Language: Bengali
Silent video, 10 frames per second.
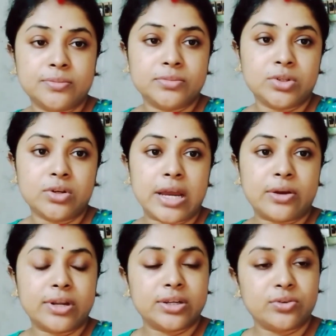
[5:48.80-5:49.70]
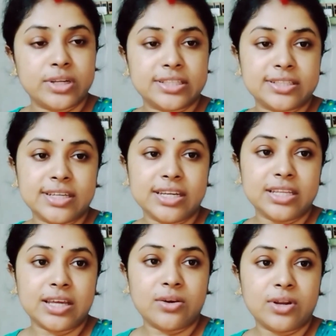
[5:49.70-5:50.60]
তো এখন একটু রেস্ট নিয়ে নিই
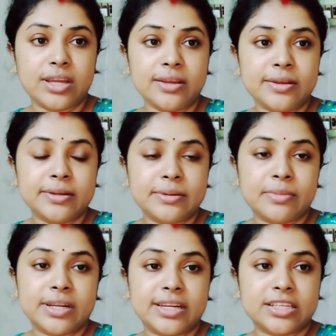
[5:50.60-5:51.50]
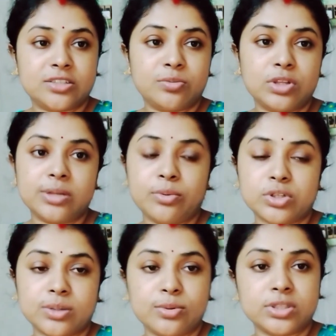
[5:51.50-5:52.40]
তাহলে মানে রেস্ট বলতে
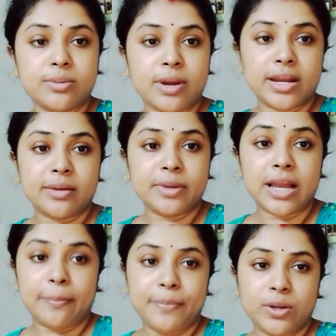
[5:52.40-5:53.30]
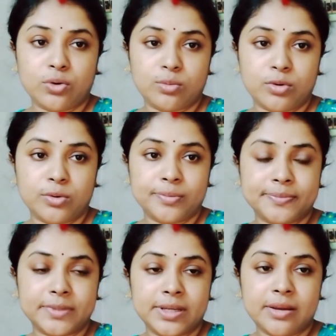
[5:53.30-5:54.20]
বসে বসে মা আর আমি গাপ্পি করব।
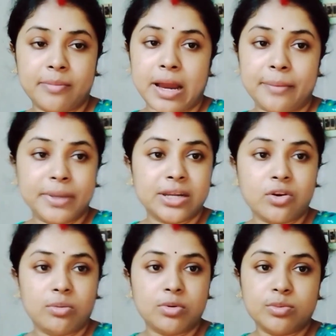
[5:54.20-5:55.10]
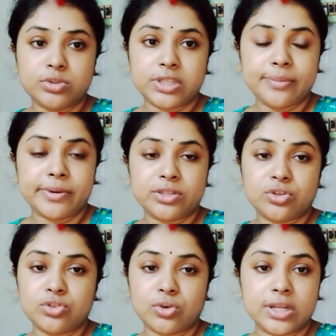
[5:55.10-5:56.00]
মা মেয়ের গল্প বুঝতেই
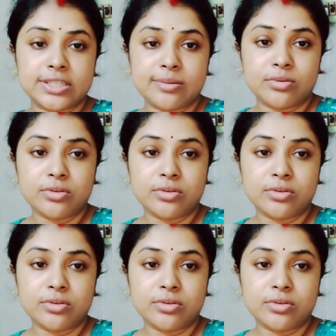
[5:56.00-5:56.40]
পারছো চলে যাব